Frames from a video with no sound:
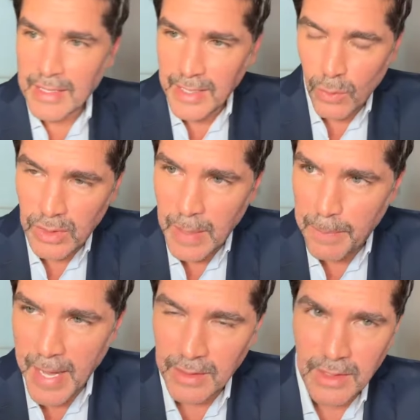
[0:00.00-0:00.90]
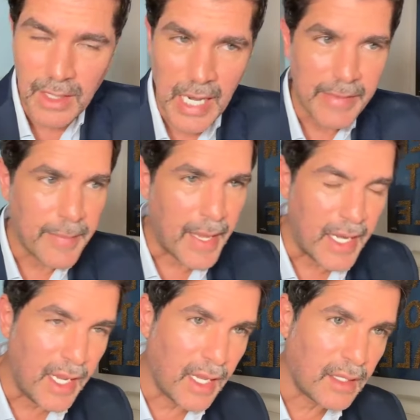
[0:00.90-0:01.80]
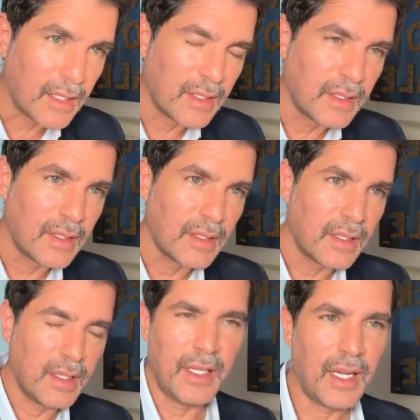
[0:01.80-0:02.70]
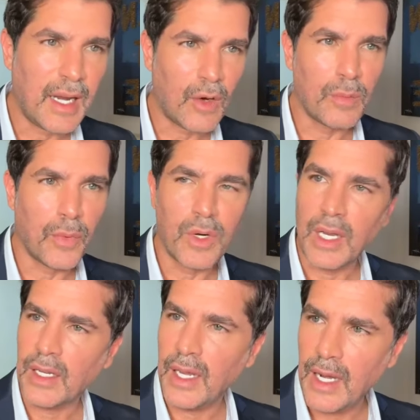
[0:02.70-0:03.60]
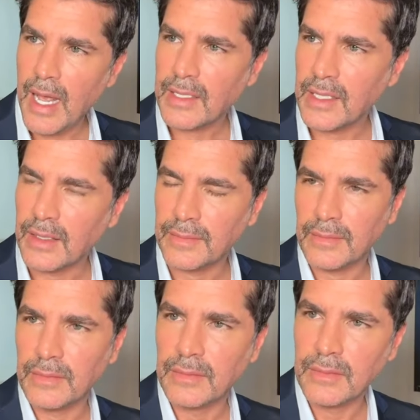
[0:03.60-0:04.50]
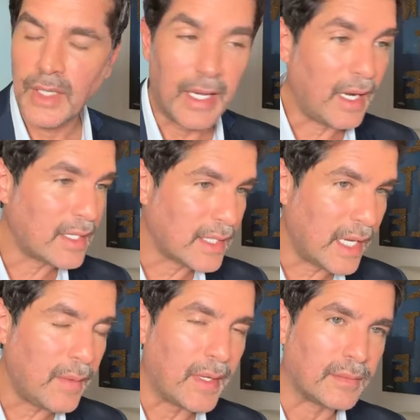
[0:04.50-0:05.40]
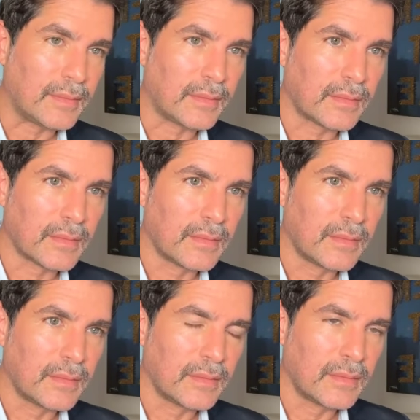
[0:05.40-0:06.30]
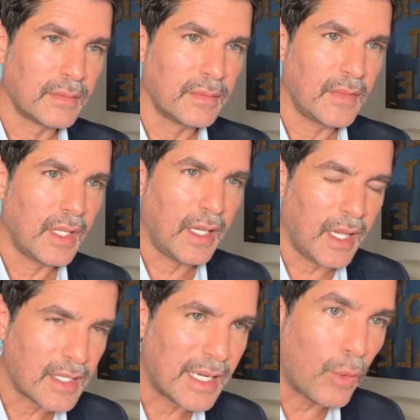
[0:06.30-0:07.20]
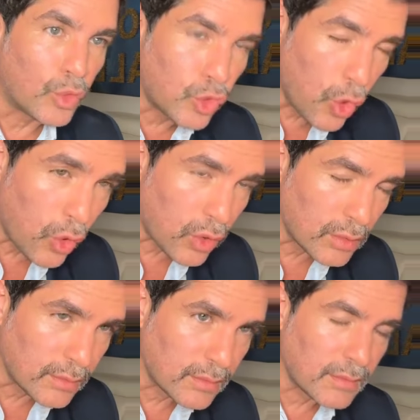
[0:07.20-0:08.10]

la segunda parte del Ave María, ¿quién la compone? ¿Quién la hace? ¿Quién la escribe? ¿Quién es el autor?